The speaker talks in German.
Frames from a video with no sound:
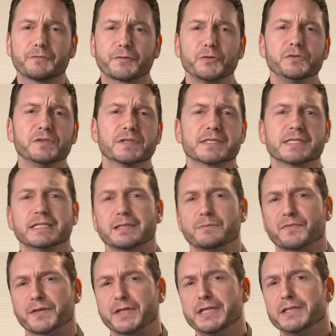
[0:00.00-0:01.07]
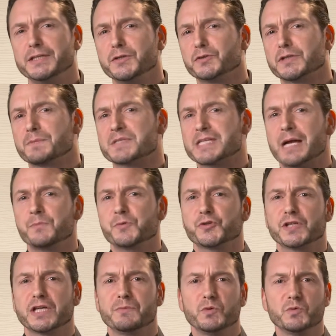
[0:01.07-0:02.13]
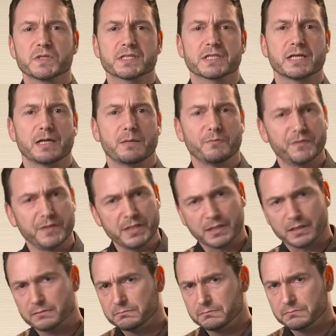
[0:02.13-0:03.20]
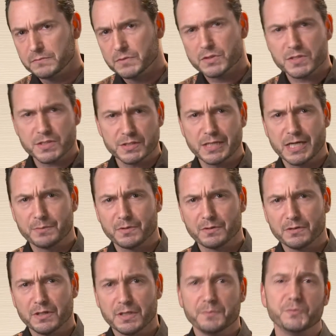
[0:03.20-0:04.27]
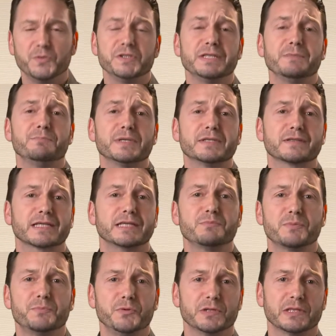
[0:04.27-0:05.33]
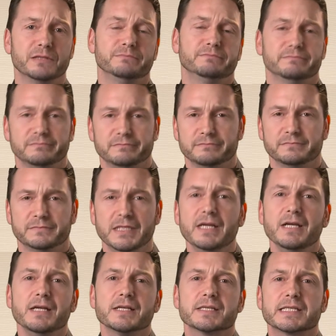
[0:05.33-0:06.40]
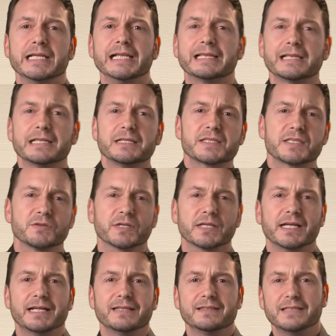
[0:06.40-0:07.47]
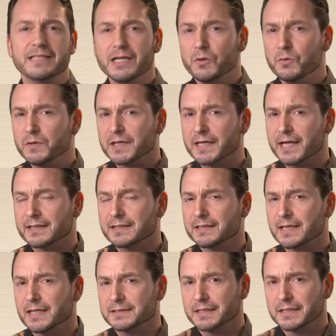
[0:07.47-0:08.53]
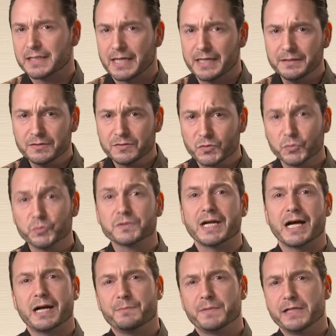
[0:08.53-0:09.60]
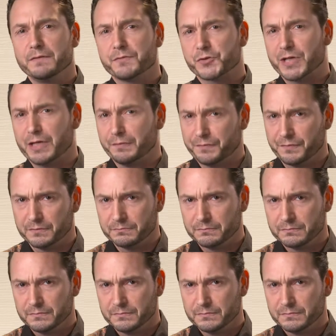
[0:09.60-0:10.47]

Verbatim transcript: Freunde sind am Freitag und am Samstag im Ausgang am Vieren. Sie aber müssen im Betrieb bügeln. Das Hiltel in Zürich hat diese Ungerechtigkeit erkannt und Abhilfe geschaffen.